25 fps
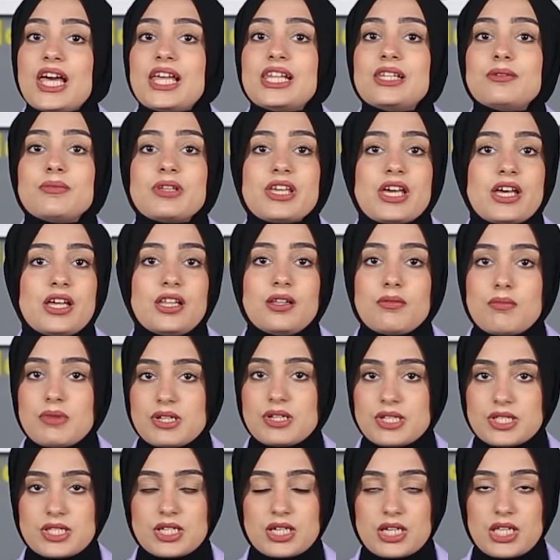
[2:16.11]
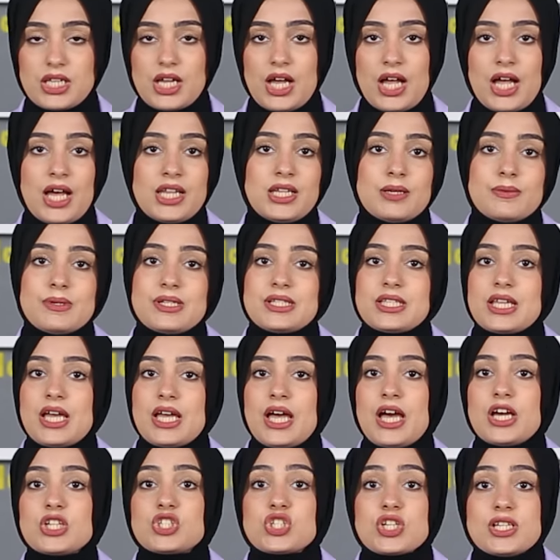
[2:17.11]
المياه المصرية على
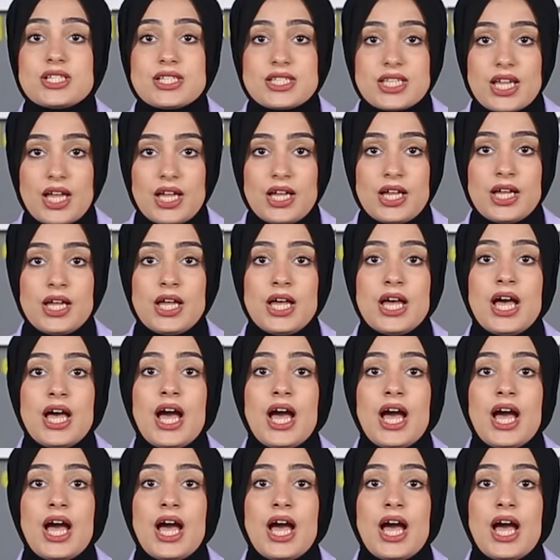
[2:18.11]
مساحة شاسعة